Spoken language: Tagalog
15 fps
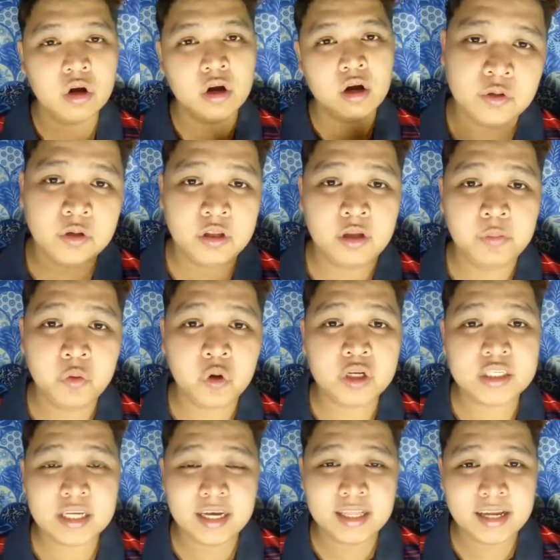so hindi po
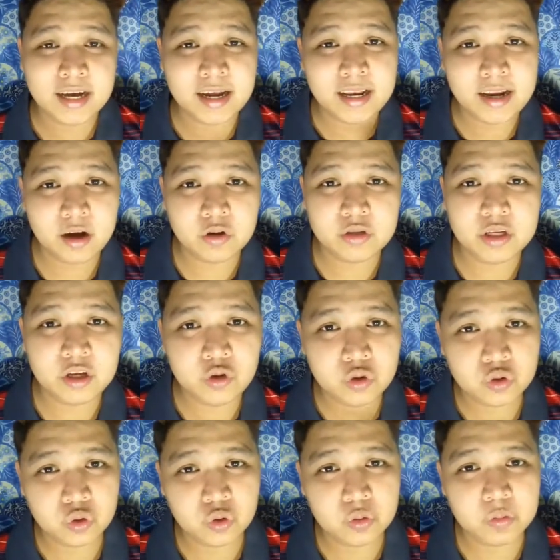kasi ina-allowed ni
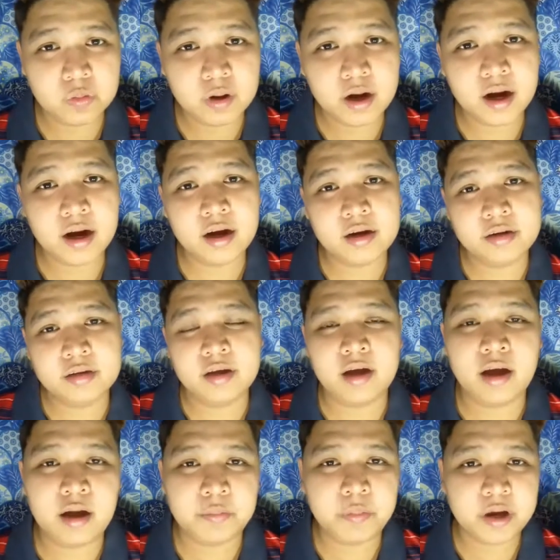YouTube ang uh,